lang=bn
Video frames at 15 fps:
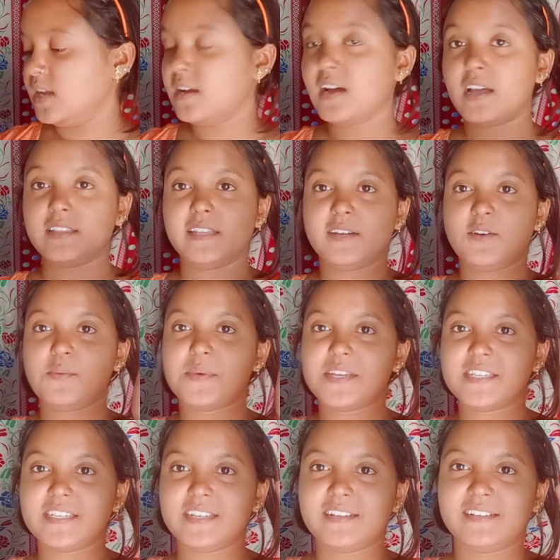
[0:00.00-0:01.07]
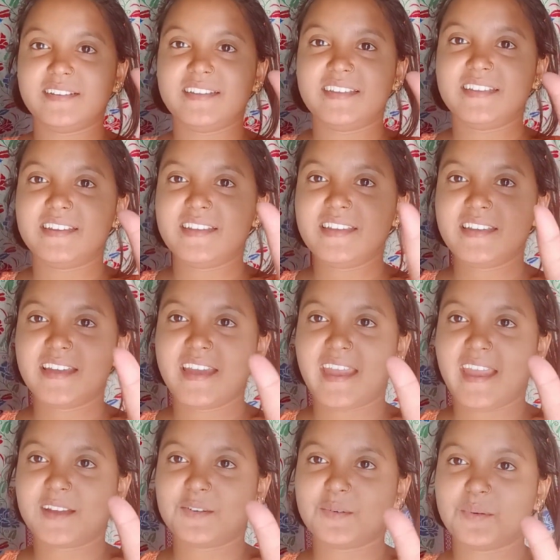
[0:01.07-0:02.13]
আর দেখো বেশি নিয়ে নিই
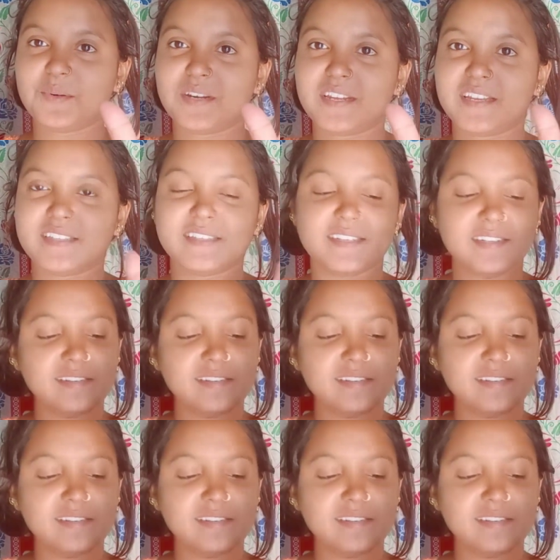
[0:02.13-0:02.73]
একটুকু নিয়েছি